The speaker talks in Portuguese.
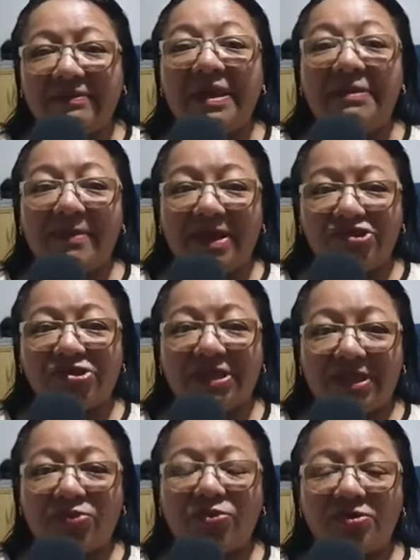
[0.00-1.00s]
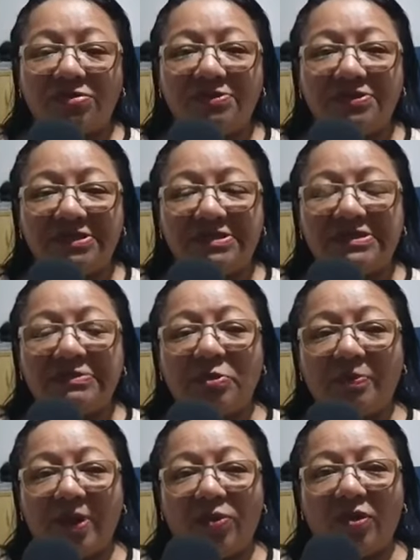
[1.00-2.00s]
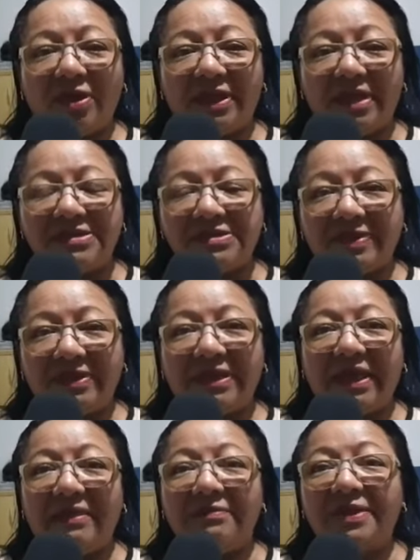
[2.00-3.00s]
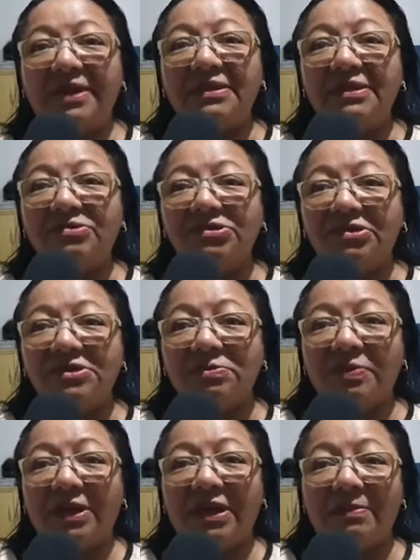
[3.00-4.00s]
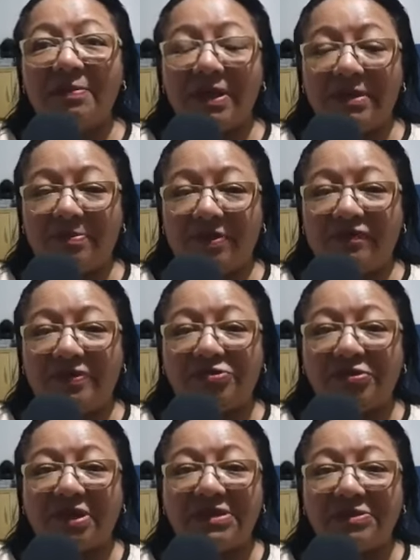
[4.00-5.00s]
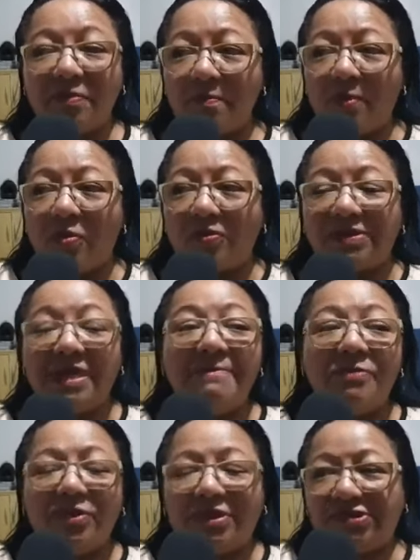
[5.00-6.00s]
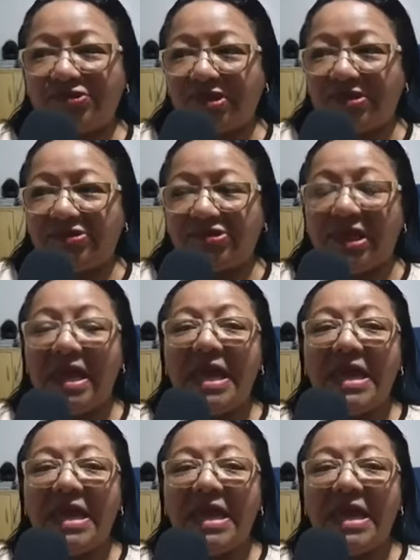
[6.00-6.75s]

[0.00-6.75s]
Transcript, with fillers: tem mais trator no município para cortar a sua terra, porque não só esperar pela prefeitura, que são poucos e muita gente.